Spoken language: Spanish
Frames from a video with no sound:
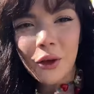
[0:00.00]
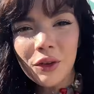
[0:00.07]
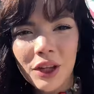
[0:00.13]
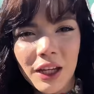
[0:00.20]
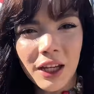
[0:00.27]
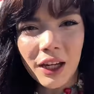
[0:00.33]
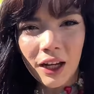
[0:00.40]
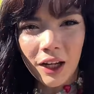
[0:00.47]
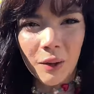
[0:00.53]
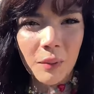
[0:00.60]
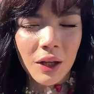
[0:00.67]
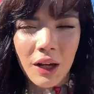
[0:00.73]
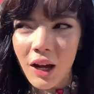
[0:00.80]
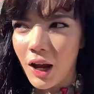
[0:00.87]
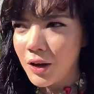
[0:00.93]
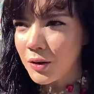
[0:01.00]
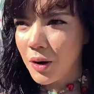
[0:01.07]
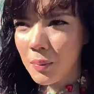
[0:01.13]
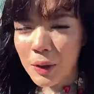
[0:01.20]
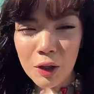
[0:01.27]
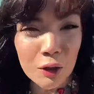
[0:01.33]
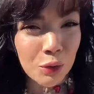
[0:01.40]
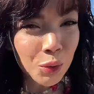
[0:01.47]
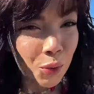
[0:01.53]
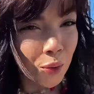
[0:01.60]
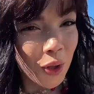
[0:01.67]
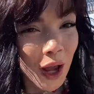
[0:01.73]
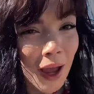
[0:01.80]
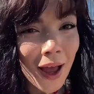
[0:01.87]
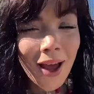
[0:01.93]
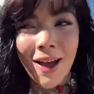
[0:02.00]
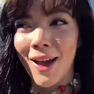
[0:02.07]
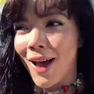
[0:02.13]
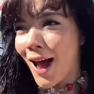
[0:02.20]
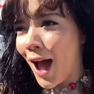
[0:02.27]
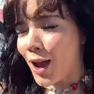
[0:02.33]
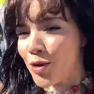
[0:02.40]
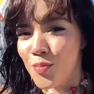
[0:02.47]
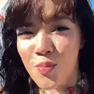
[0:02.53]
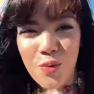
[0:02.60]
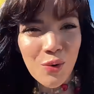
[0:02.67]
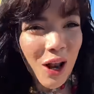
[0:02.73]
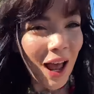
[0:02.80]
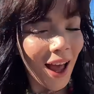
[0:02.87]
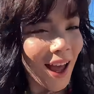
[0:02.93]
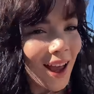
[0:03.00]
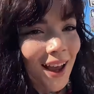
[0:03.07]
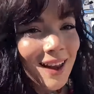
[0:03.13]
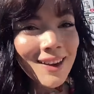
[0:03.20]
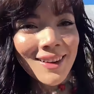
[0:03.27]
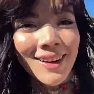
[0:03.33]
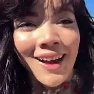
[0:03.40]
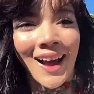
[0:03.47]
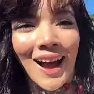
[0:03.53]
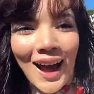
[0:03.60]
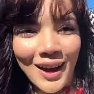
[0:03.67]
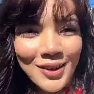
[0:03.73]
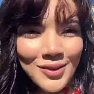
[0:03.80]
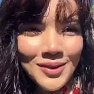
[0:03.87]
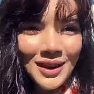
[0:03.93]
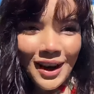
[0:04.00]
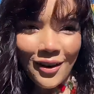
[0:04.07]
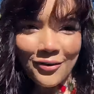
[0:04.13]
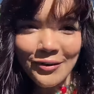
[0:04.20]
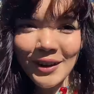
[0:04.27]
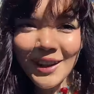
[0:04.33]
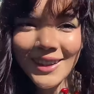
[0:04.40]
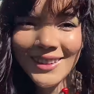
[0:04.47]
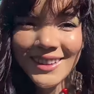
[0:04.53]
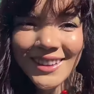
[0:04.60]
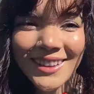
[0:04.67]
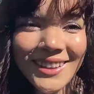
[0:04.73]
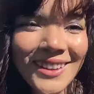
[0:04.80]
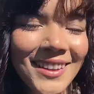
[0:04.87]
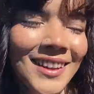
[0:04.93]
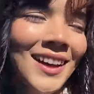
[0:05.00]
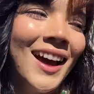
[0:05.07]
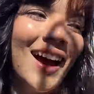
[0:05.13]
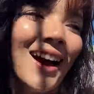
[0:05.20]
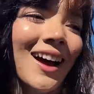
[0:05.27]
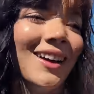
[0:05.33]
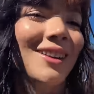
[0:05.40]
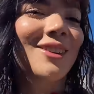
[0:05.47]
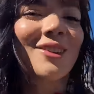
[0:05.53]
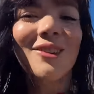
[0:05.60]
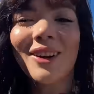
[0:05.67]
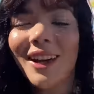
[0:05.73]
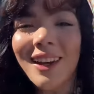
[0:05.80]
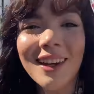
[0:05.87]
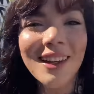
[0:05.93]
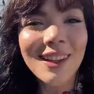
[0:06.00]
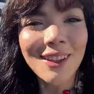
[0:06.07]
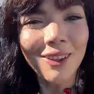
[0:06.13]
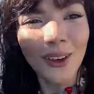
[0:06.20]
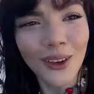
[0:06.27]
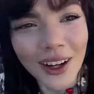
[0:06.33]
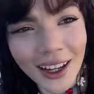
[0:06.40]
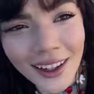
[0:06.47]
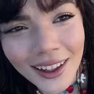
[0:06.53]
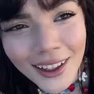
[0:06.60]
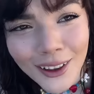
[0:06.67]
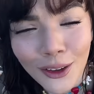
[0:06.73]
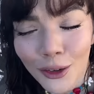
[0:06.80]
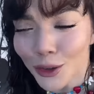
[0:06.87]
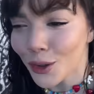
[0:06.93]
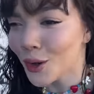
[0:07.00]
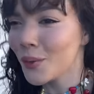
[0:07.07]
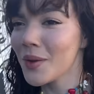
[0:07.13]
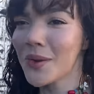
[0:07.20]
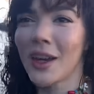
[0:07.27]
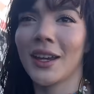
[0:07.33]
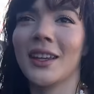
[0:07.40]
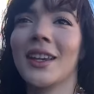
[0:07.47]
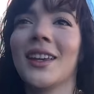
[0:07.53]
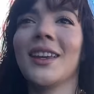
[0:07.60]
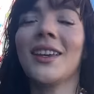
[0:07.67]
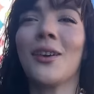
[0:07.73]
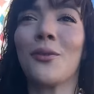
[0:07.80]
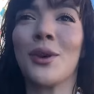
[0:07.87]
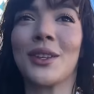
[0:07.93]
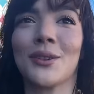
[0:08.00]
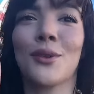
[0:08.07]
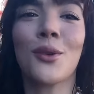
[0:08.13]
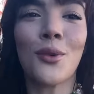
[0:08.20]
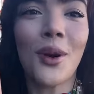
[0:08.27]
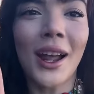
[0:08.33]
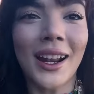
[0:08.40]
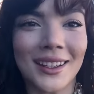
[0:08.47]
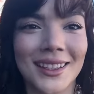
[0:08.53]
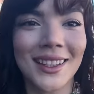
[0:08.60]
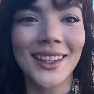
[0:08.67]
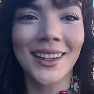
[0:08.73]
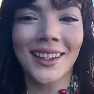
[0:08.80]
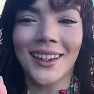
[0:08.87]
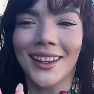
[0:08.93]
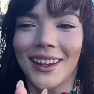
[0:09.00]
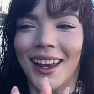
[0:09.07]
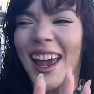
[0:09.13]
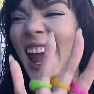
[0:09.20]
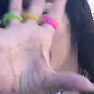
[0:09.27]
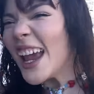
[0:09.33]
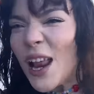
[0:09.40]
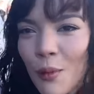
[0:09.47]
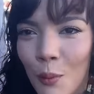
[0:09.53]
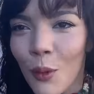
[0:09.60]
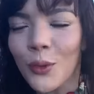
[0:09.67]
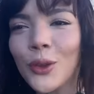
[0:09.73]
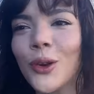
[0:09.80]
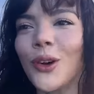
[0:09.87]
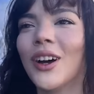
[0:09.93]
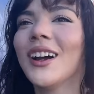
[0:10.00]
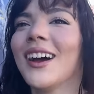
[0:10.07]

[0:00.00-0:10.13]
donde quieras que mires hay una pintura, hay un mural, hay un graffiti. Ay, no, qué lindo, qué lindo. Yo no me imaginé que hubiese un lugar así en el mundo.